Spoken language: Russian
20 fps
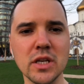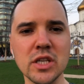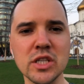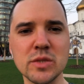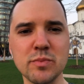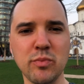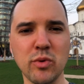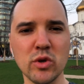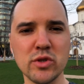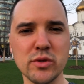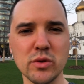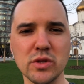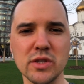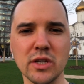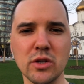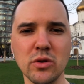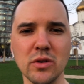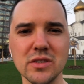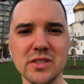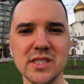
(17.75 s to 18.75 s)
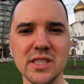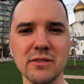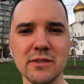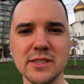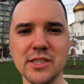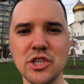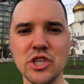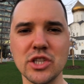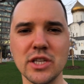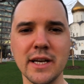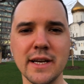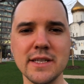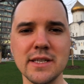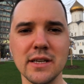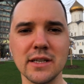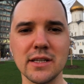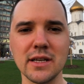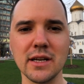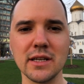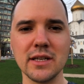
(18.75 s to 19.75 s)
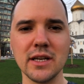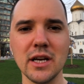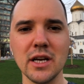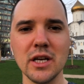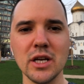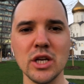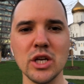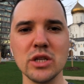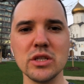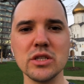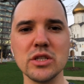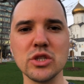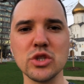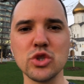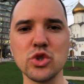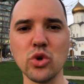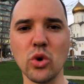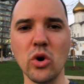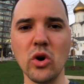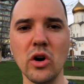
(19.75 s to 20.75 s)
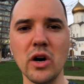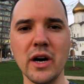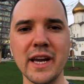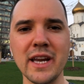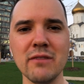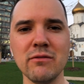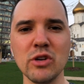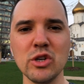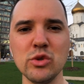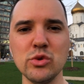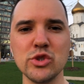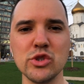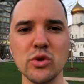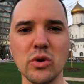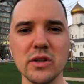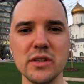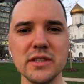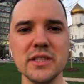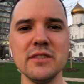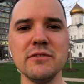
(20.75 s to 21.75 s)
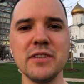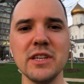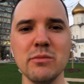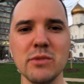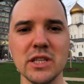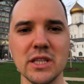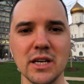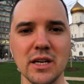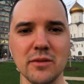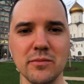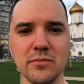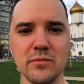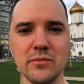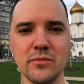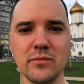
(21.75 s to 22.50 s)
используют такое словосочетание, как «дореволюционные времена».